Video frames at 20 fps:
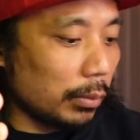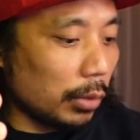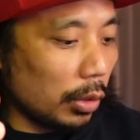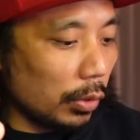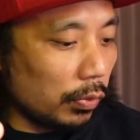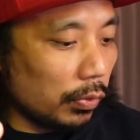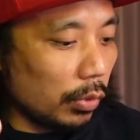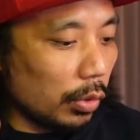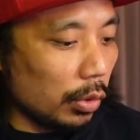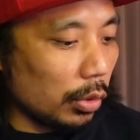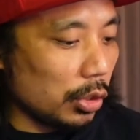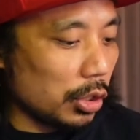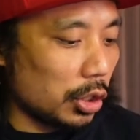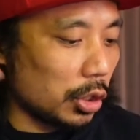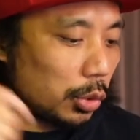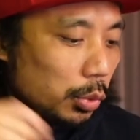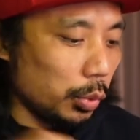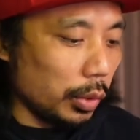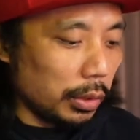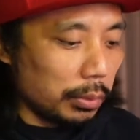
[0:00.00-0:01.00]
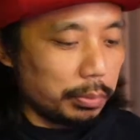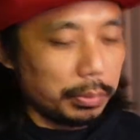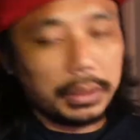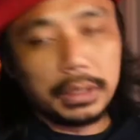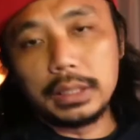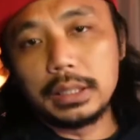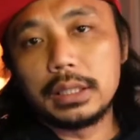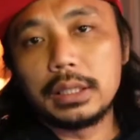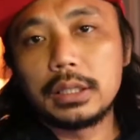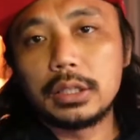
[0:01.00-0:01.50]
of course will
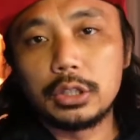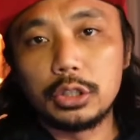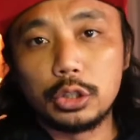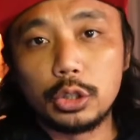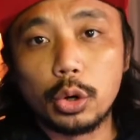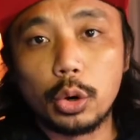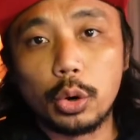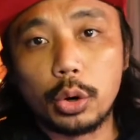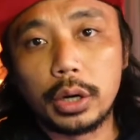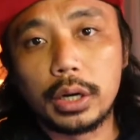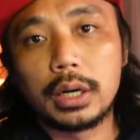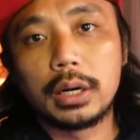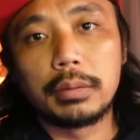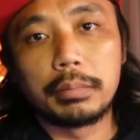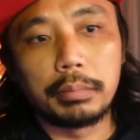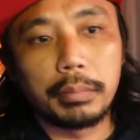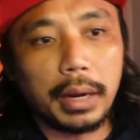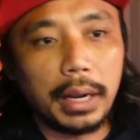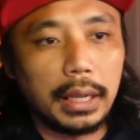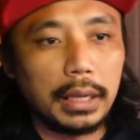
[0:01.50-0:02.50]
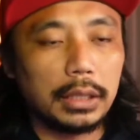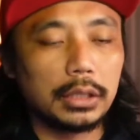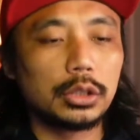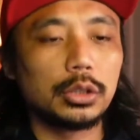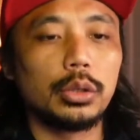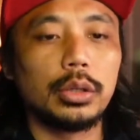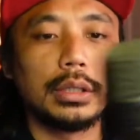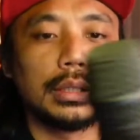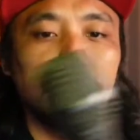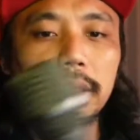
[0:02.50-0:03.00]
be your mic.
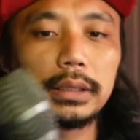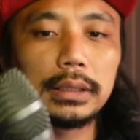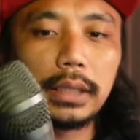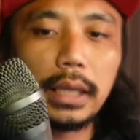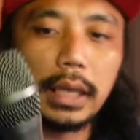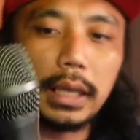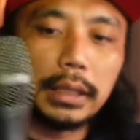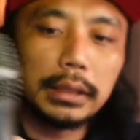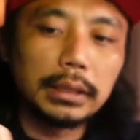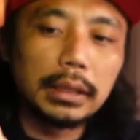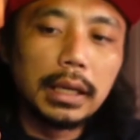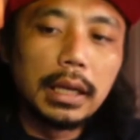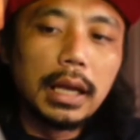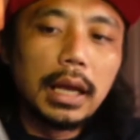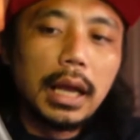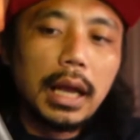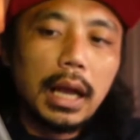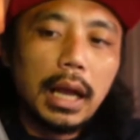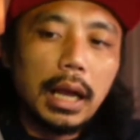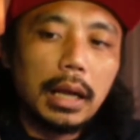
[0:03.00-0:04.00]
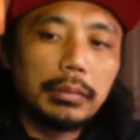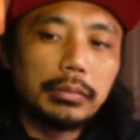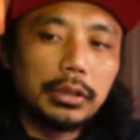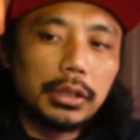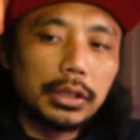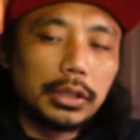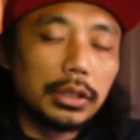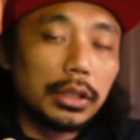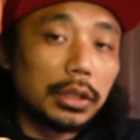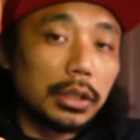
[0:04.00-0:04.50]
So in this case, I'm
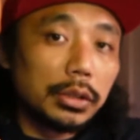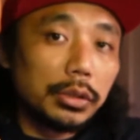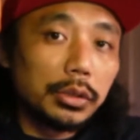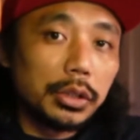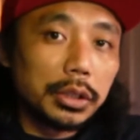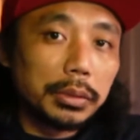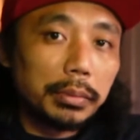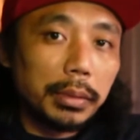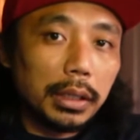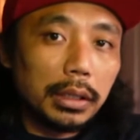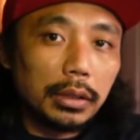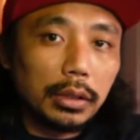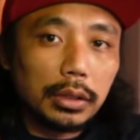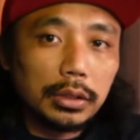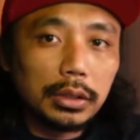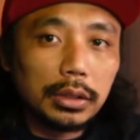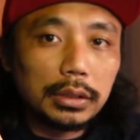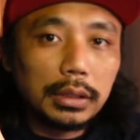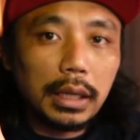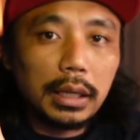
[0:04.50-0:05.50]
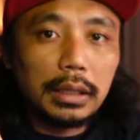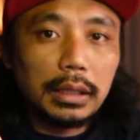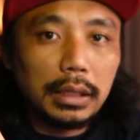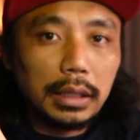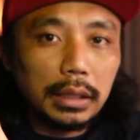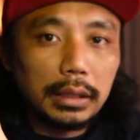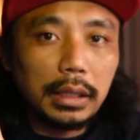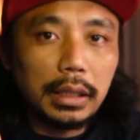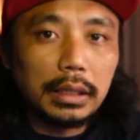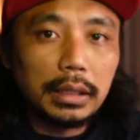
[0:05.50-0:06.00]
just gonna use my
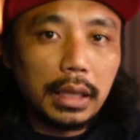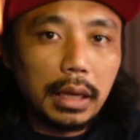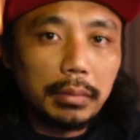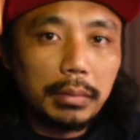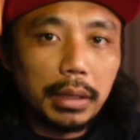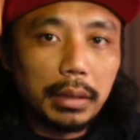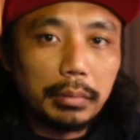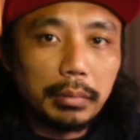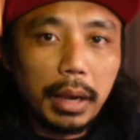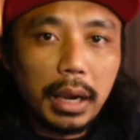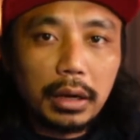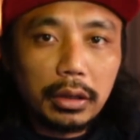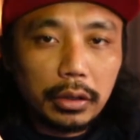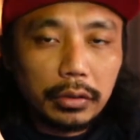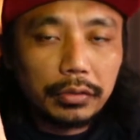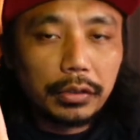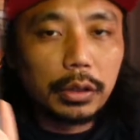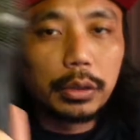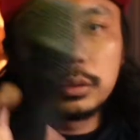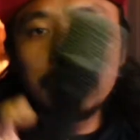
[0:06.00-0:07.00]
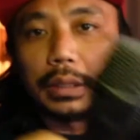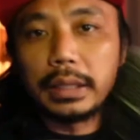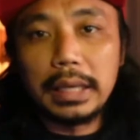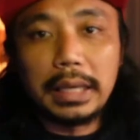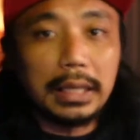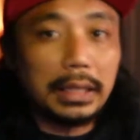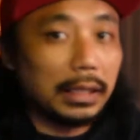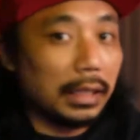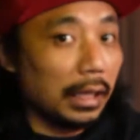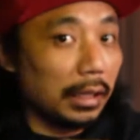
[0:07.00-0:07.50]
Audio-Technica dynamic microphone.
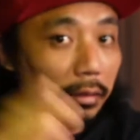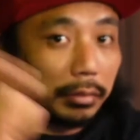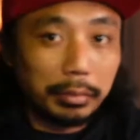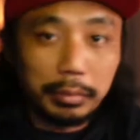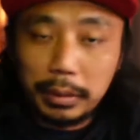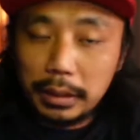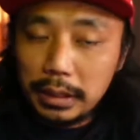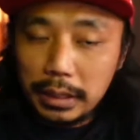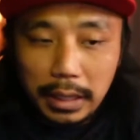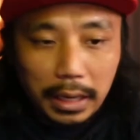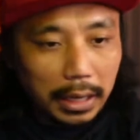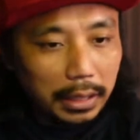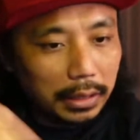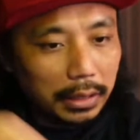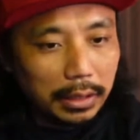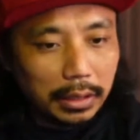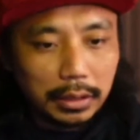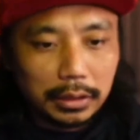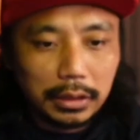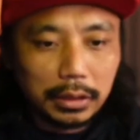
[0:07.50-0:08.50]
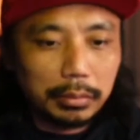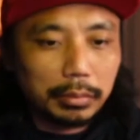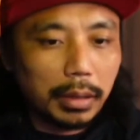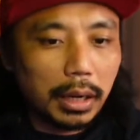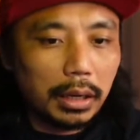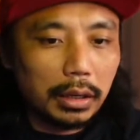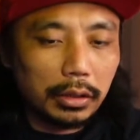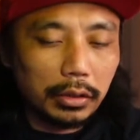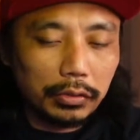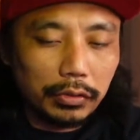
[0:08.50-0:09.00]
It can be any other
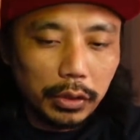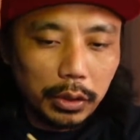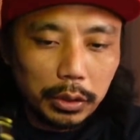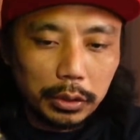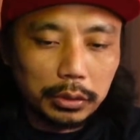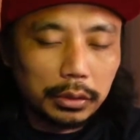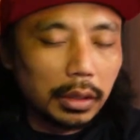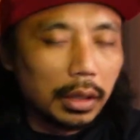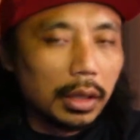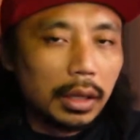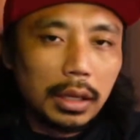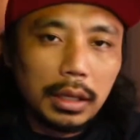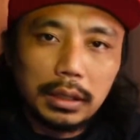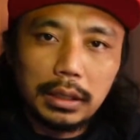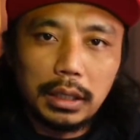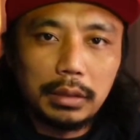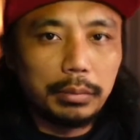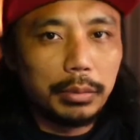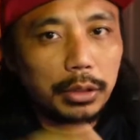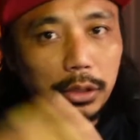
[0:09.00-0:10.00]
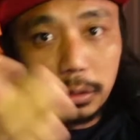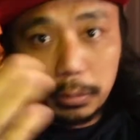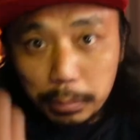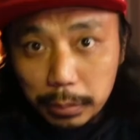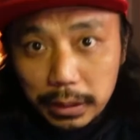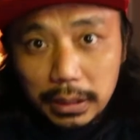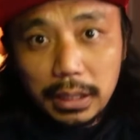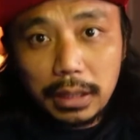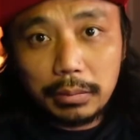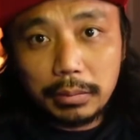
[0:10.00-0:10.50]
microphone. Can be your
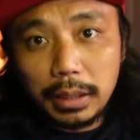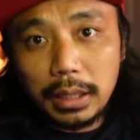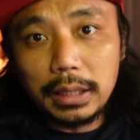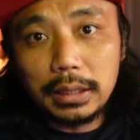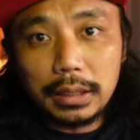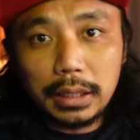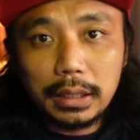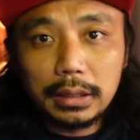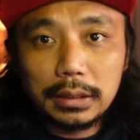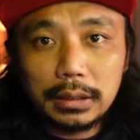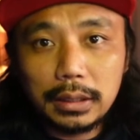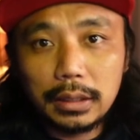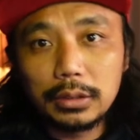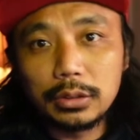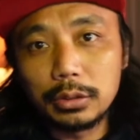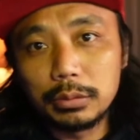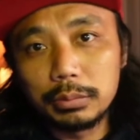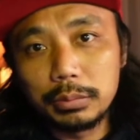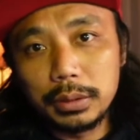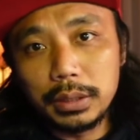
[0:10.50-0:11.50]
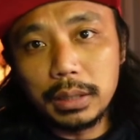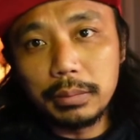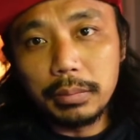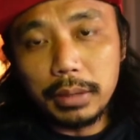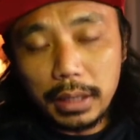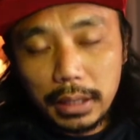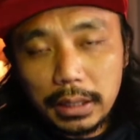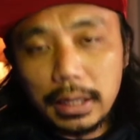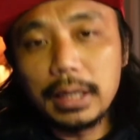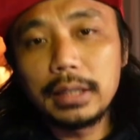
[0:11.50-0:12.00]
BM800, kung
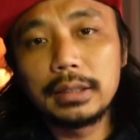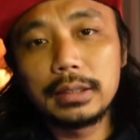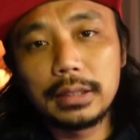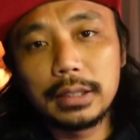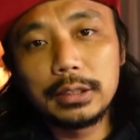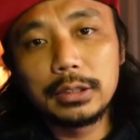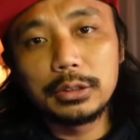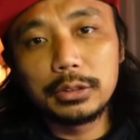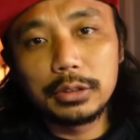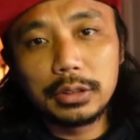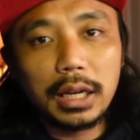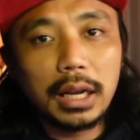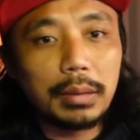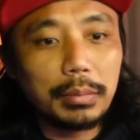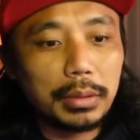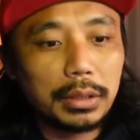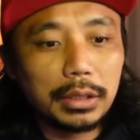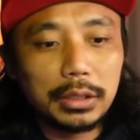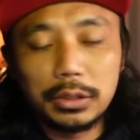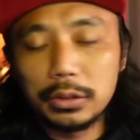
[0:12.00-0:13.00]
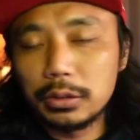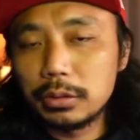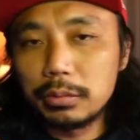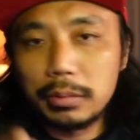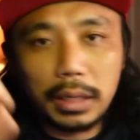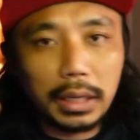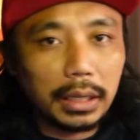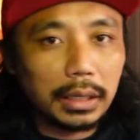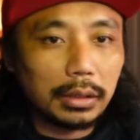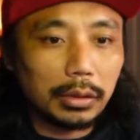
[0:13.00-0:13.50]
BM800 yung gamit niyong
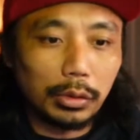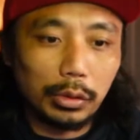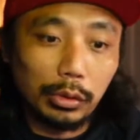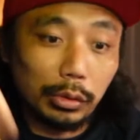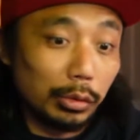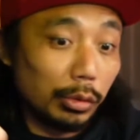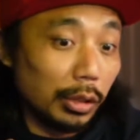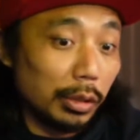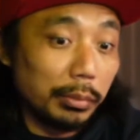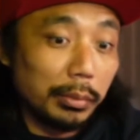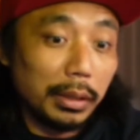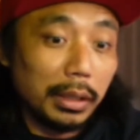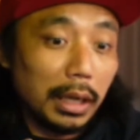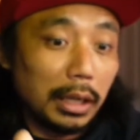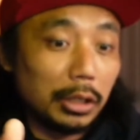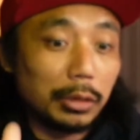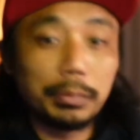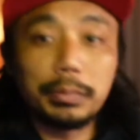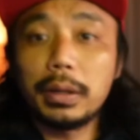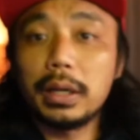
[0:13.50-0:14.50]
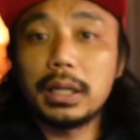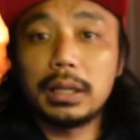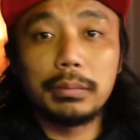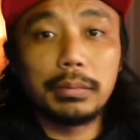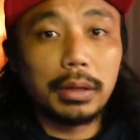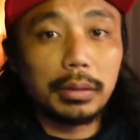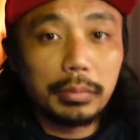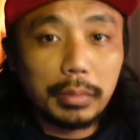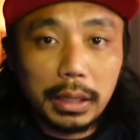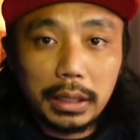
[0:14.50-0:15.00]
mic or kung ima- ano pang
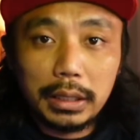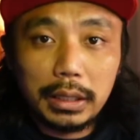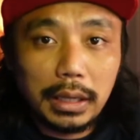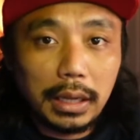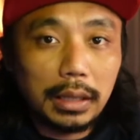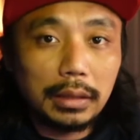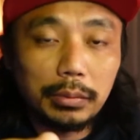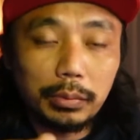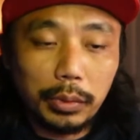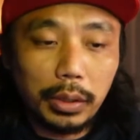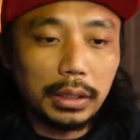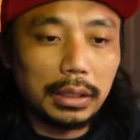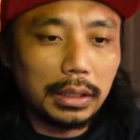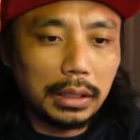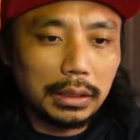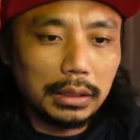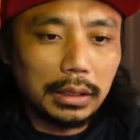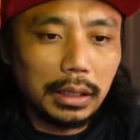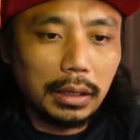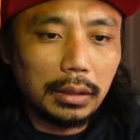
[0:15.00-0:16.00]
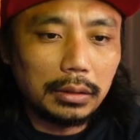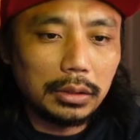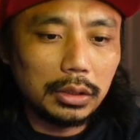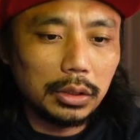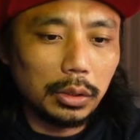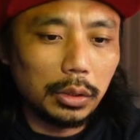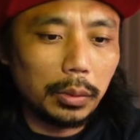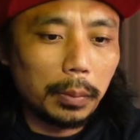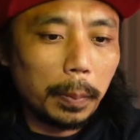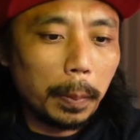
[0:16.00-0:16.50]
ibang mic yan, pwede rin yan.
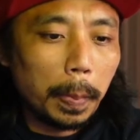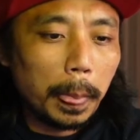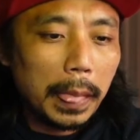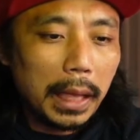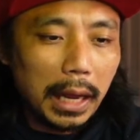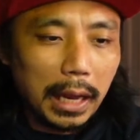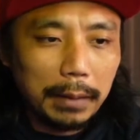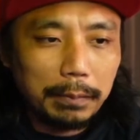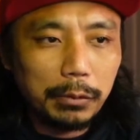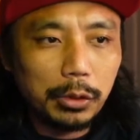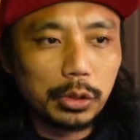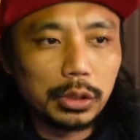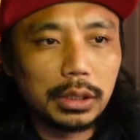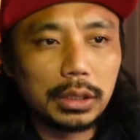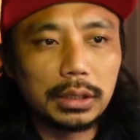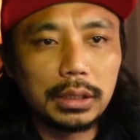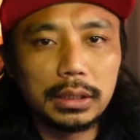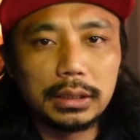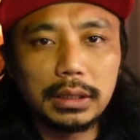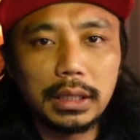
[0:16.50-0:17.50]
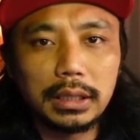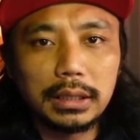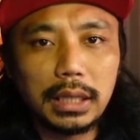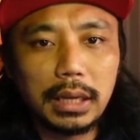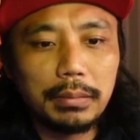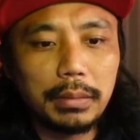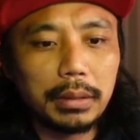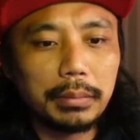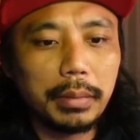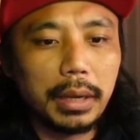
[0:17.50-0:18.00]
So, I'm using this
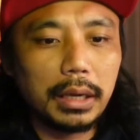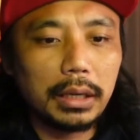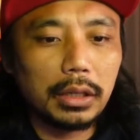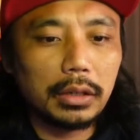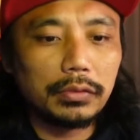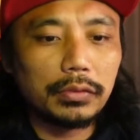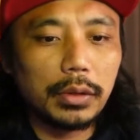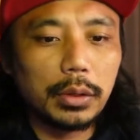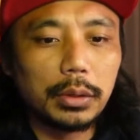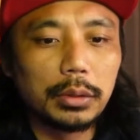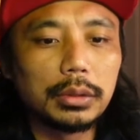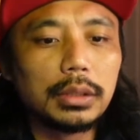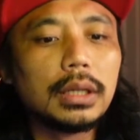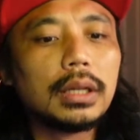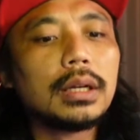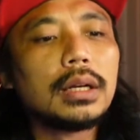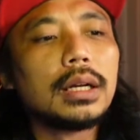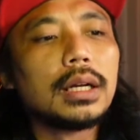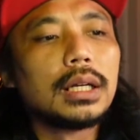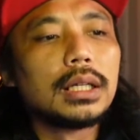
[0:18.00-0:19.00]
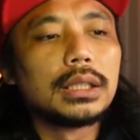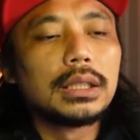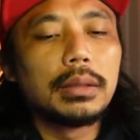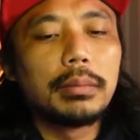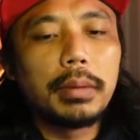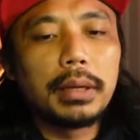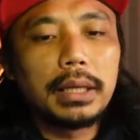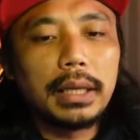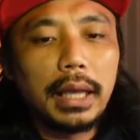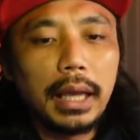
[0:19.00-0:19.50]
dynamic microphone na
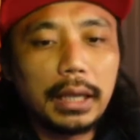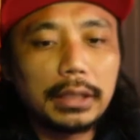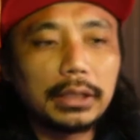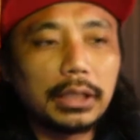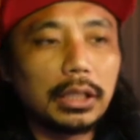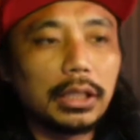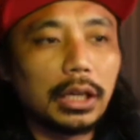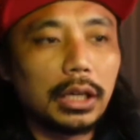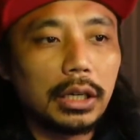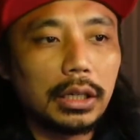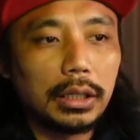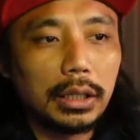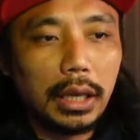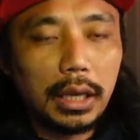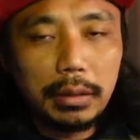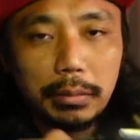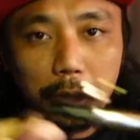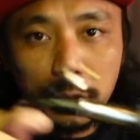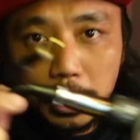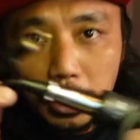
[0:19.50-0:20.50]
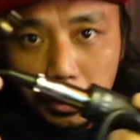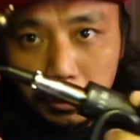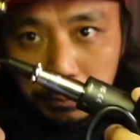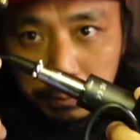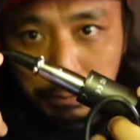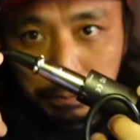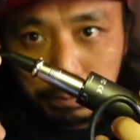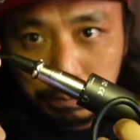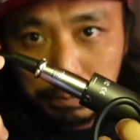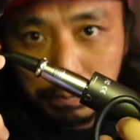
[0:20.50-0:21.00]
may XLR cable
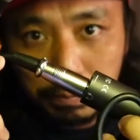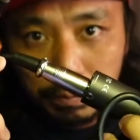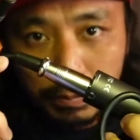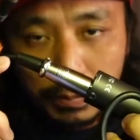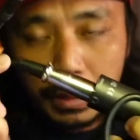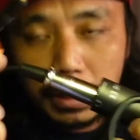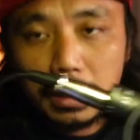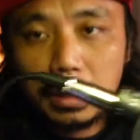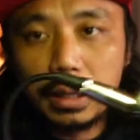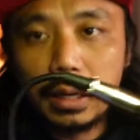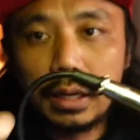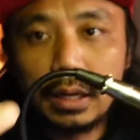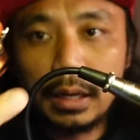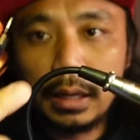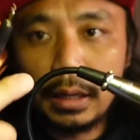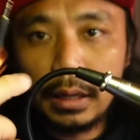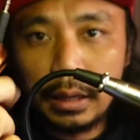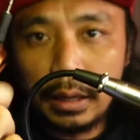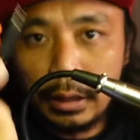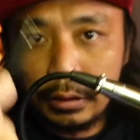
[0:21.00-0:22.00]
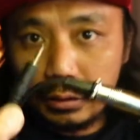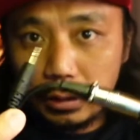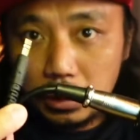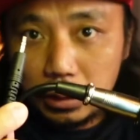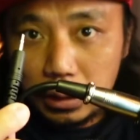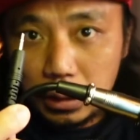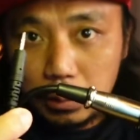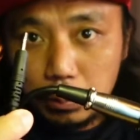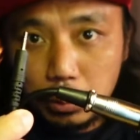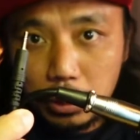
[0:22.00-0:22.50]
uh, and
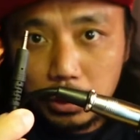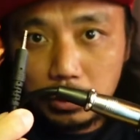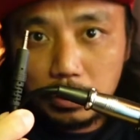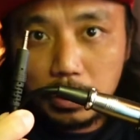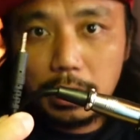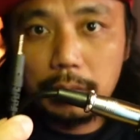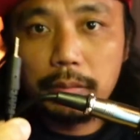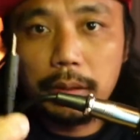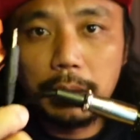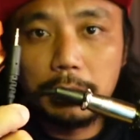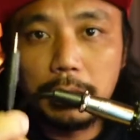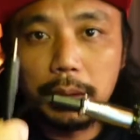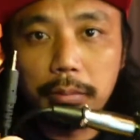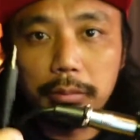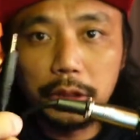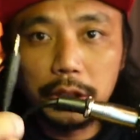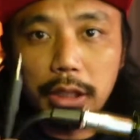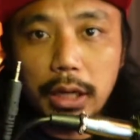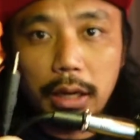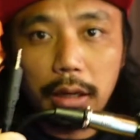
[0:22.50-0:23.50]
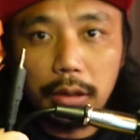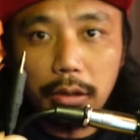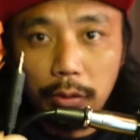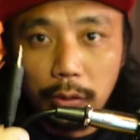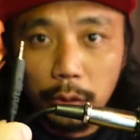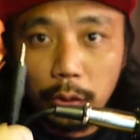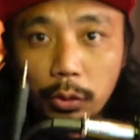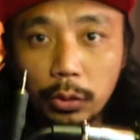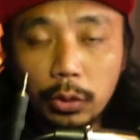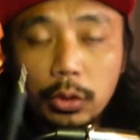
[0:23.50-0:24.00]
then 3.5mm jack
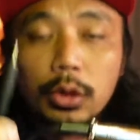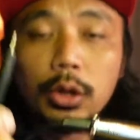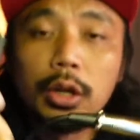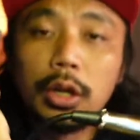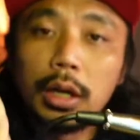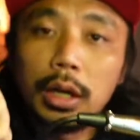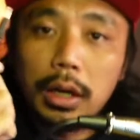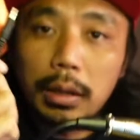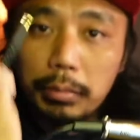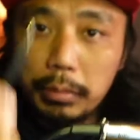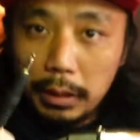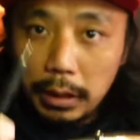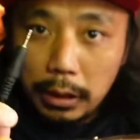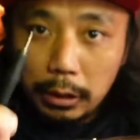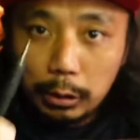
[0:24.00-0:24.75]
yung kabilang